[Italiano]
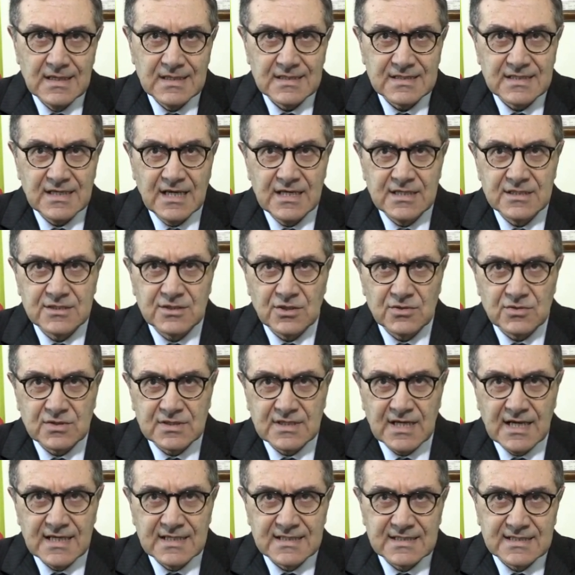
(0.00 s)
Si è in
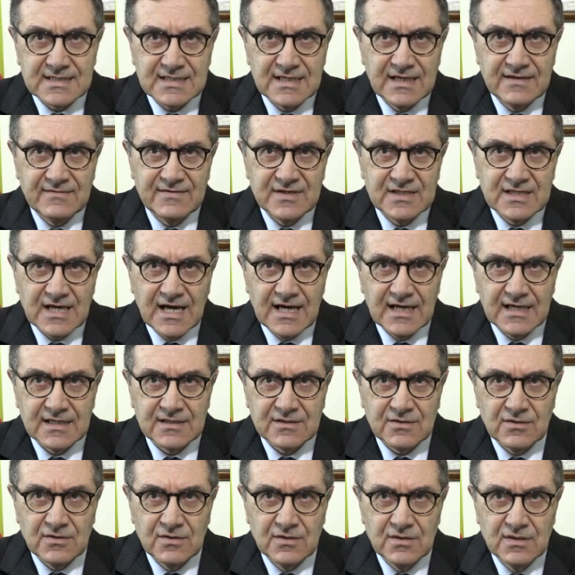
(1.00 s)
sostanza
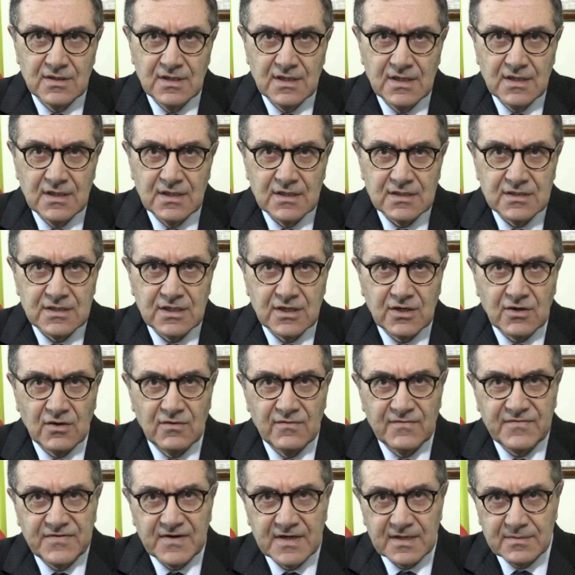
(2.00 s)
evitato di
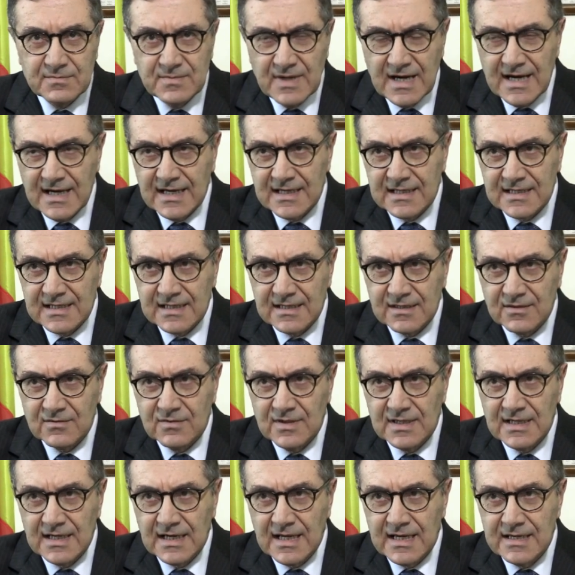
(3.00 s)
confermare
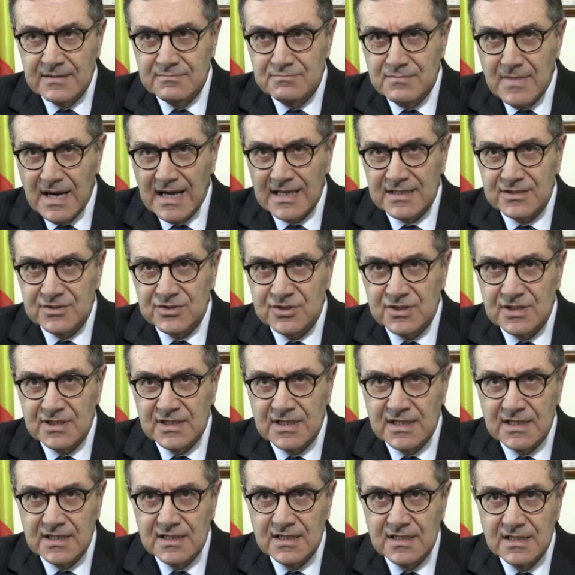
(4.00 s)
quella
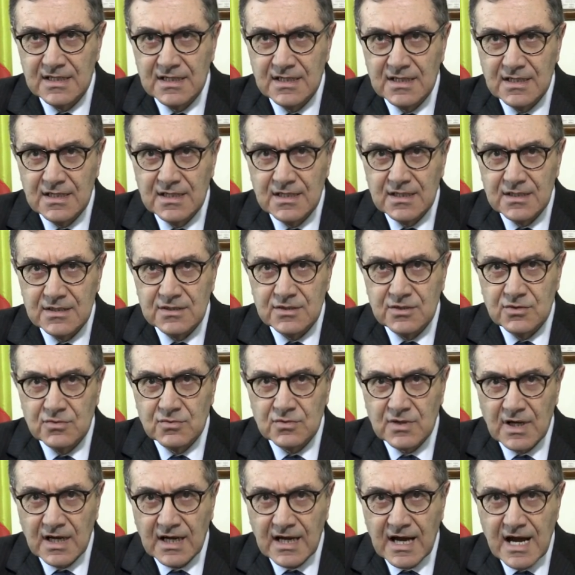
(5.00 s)
immagine di
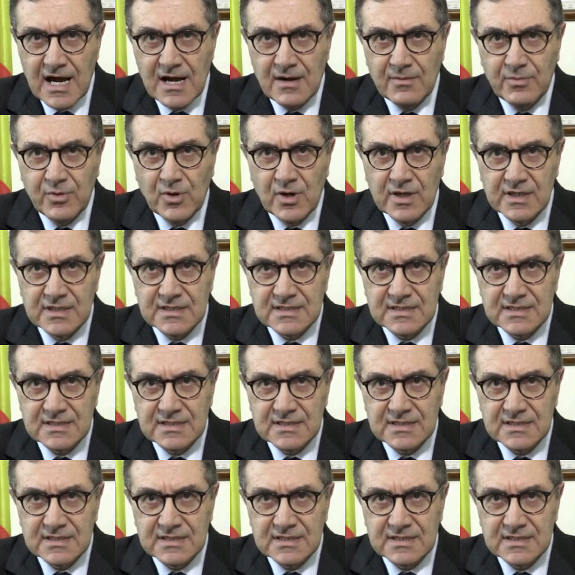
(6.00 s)
una capo